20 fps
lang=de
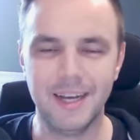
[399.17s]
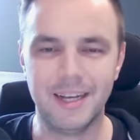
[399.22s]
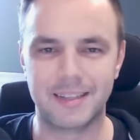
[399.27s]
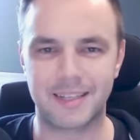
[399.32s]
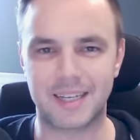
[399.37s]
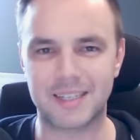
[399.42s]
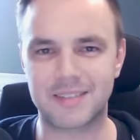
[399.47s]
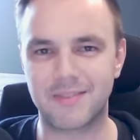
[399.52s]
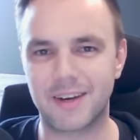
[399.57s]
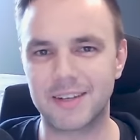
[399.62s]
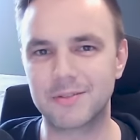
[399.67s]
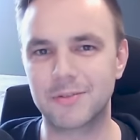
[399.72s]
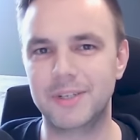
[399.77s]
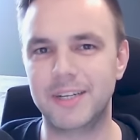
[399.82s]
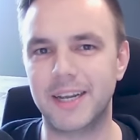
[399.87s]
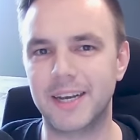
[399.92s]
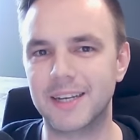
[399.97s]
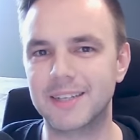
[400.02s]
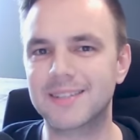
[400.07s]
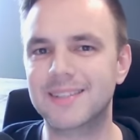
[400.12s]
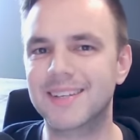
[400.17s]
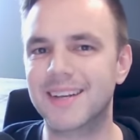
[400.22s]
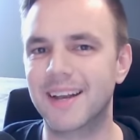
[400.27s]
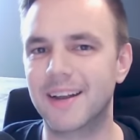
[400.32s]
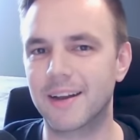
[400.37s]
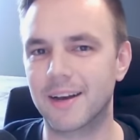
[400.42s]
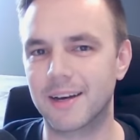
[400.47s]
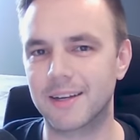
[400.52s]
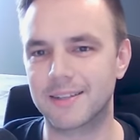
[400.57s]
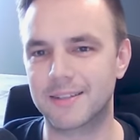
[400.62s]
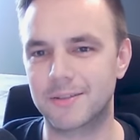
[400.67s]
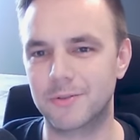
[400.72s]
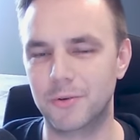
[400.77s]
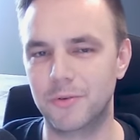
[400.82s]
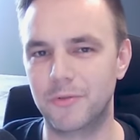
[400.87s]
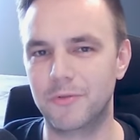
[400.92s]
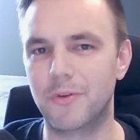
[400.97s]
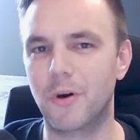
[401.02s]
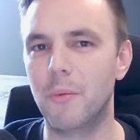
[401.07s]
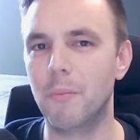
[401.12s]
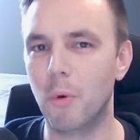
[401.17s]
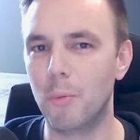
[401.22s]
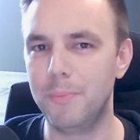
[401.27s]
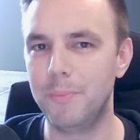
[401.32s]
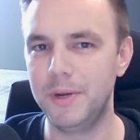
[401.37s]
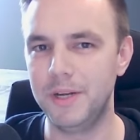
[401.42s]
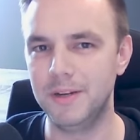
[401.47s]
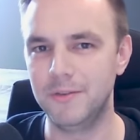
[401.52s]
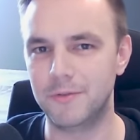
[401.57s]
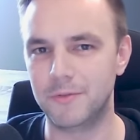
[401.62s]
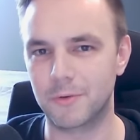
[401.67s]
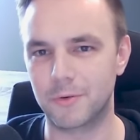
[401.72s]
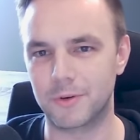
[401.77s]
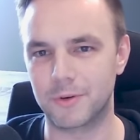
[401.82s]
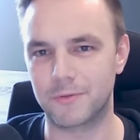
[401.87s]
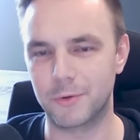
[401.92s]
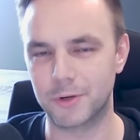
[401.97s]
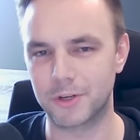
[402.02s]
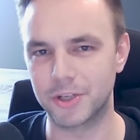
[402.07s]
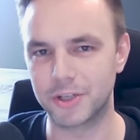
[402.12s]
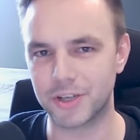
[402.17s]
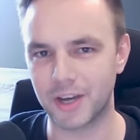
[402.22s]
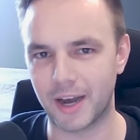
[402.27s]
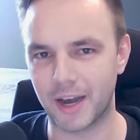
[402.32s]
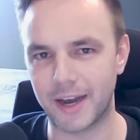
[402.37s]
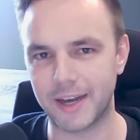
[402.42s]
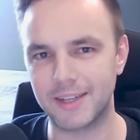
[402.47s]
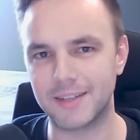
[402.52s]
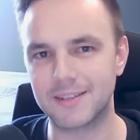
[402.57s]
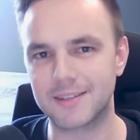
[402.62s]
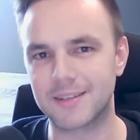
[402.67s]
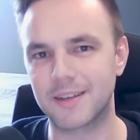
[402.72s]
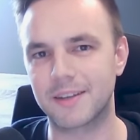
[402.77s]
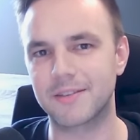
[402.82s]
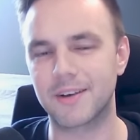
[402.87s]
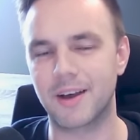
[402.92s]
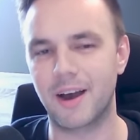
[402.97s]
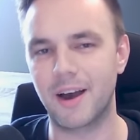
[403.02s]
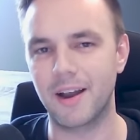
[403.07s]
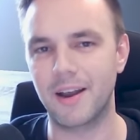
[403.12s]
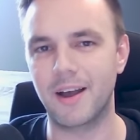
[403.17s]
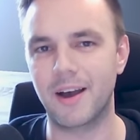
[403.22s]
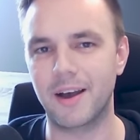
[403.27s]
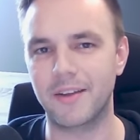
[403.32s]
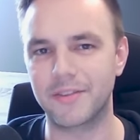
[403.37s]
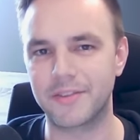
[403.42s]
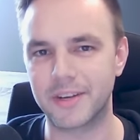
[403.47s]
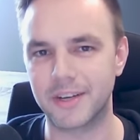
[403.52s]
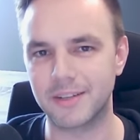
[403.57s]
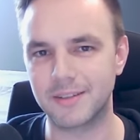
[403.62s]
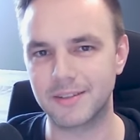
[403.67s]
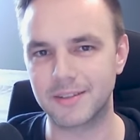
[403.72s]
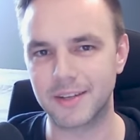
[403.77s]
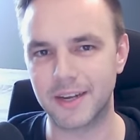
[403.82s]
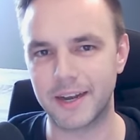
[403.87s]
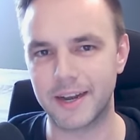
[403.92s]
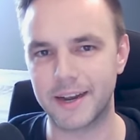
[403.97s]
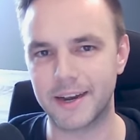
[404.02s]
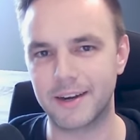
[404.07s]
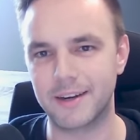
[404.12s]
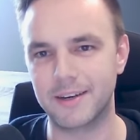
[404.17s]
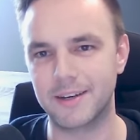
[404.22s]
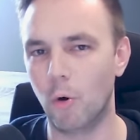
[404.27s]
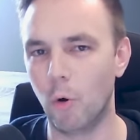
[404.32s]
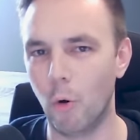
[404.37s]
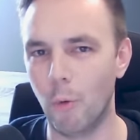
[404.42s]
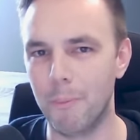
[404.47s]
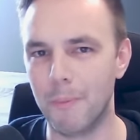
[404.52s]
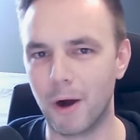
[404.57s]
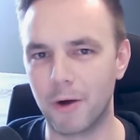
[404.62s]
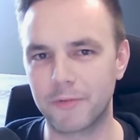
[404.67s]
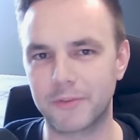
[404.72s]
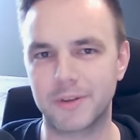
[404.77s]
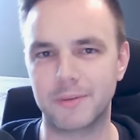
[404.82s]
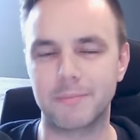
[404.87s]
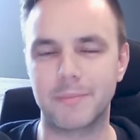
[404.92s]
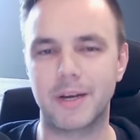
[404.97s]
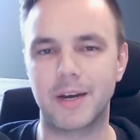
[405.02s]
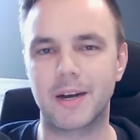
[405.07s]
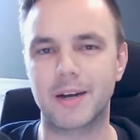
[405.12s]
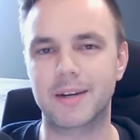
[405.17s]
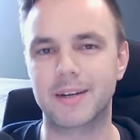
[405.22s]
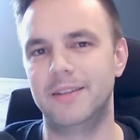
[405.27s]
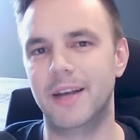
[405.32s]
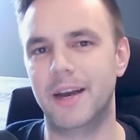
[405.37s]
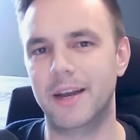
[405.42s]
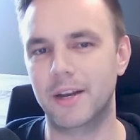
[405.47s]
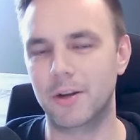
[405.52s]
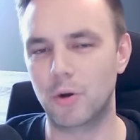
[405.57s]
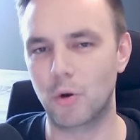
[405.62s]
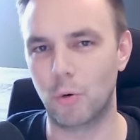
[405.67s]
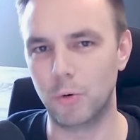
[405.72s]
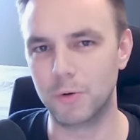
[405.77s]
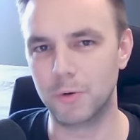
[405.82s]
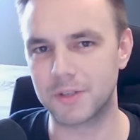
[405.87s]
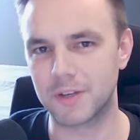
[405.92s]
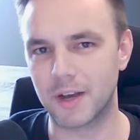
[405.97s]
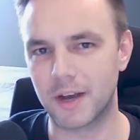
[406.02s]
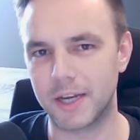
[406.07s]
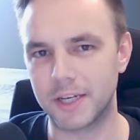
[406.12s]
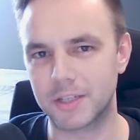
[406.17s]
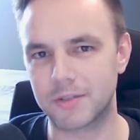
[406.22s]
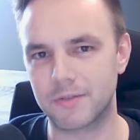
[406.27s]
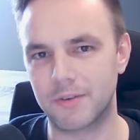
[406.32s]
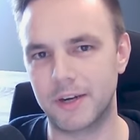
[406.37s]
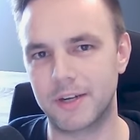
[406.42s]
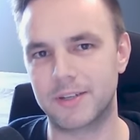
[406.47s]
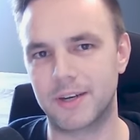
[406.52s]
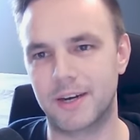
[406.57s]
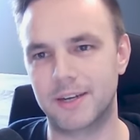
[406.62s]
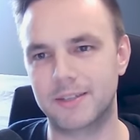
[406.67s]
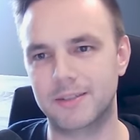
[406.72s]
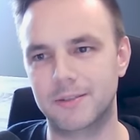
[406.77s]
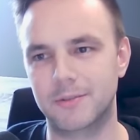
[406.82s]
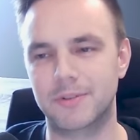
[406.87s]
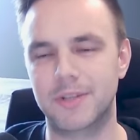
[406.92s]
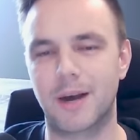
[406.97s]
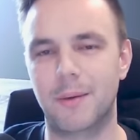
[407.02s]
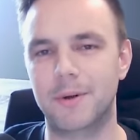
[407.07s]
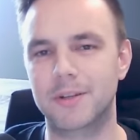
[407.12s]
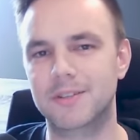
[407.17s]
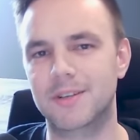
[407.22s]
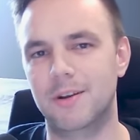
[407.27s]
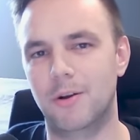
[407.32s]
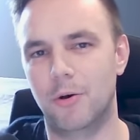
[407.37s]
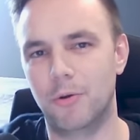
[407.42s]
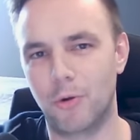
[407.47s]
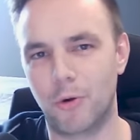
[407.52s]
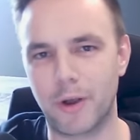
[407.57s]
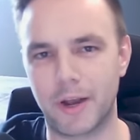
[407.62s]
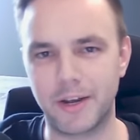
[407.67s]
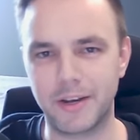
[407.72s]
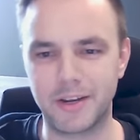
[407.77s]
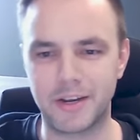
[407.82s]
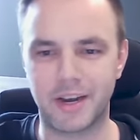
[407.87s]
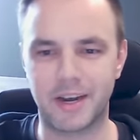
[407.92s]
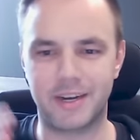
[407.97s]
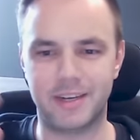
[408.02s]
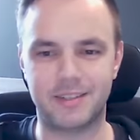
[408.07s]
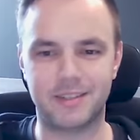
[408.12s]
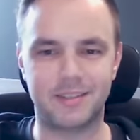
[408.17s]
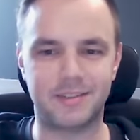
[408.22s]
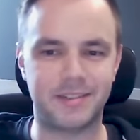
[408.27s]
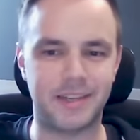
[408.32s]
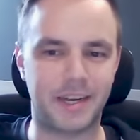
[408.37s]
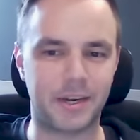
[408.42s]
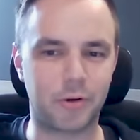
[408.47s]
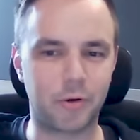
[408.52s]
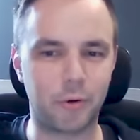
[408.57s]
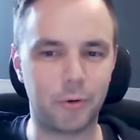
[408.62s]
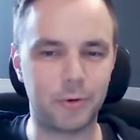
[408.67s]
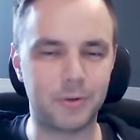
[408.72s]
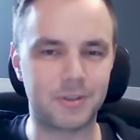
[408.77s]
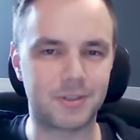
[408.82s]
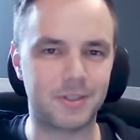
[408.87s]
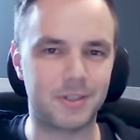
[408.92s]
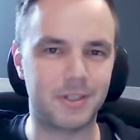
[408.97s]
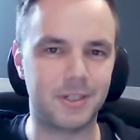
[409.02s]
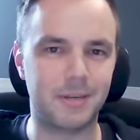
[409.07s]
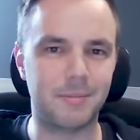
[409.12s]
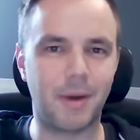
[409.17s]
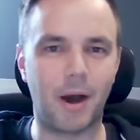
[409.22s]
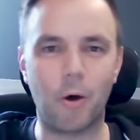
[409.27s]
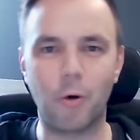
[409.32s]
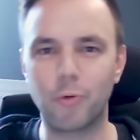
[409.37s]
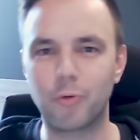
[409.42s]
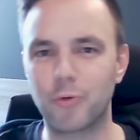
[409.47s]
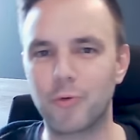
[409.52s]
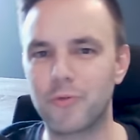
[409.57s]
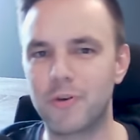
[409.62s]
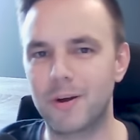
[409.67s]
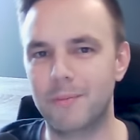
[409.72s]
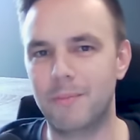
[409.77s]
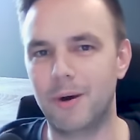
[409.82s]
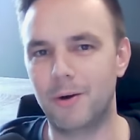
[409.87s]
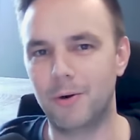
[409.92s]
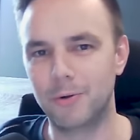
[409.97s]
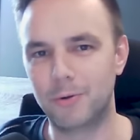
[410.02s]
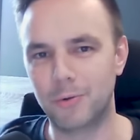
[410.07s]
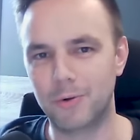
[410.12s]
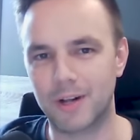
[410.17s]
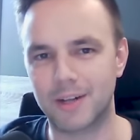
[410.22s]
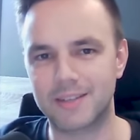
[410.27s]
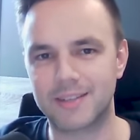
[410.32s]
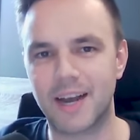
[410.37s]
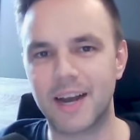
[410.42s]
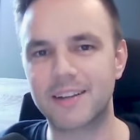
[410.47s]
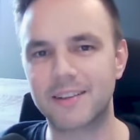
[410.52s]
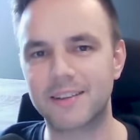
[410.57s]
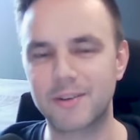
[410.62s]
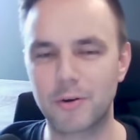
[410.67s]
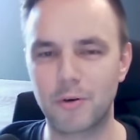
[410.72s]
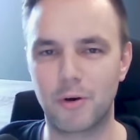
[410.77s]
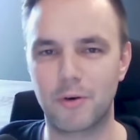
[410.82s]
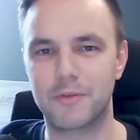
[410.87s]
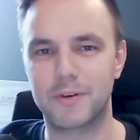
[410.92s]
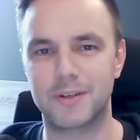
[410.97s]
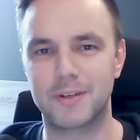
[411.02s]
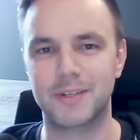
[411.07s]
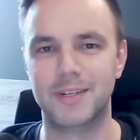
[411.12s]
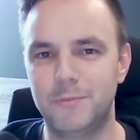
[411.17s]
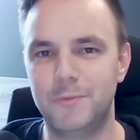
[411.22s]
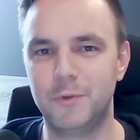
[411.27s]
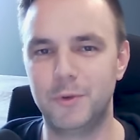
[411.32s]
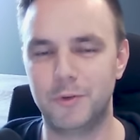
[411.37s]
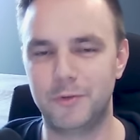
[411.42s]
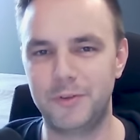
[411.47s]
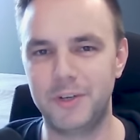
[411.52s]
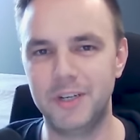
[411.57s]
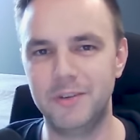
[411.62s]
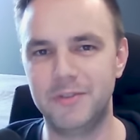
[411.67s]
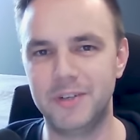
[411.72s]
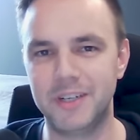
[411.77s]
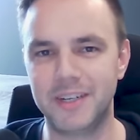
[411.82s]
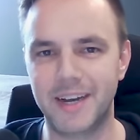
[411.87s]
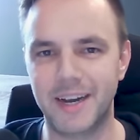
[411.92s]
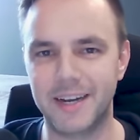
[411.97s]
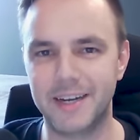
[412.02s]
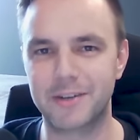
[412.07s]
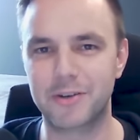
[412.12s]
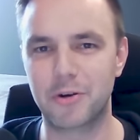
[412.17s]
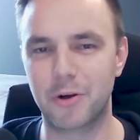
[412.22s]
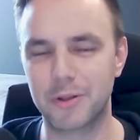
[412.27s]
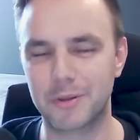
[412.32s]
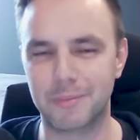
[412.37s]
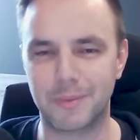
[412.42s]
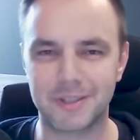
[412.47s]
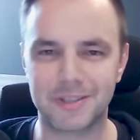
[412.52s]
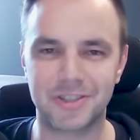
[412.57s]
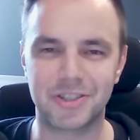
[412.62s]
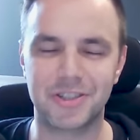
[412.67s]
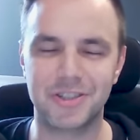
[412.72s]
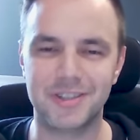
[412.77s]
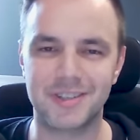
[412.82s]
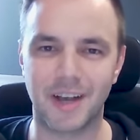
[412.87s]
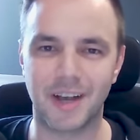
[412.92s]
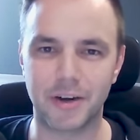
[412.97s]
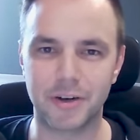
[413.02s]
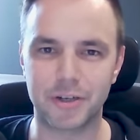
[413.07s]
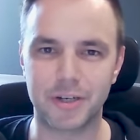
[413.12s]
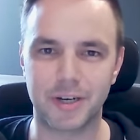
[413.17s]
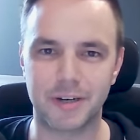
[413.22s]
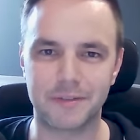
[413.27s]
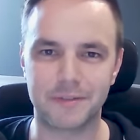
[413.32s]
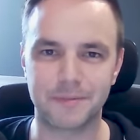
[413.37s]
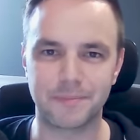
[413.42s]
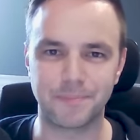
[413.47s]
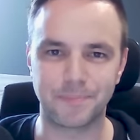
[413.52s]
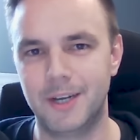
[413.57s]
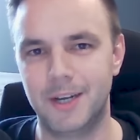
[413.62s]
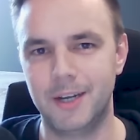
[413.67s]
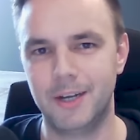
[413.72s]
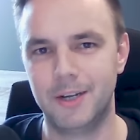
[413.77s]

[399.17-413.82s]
Das war so die erste Generation von Mobilfunk, wirklich eine zentraler Antennenträger oben auf dem Berg, der eine große Reichweite hatte und damals dann auch noch Endgeräte in der Größe im Auto verbaut oder als Aktenkoffer. Für viel, viel Geld konnte man sich diese anschaffen.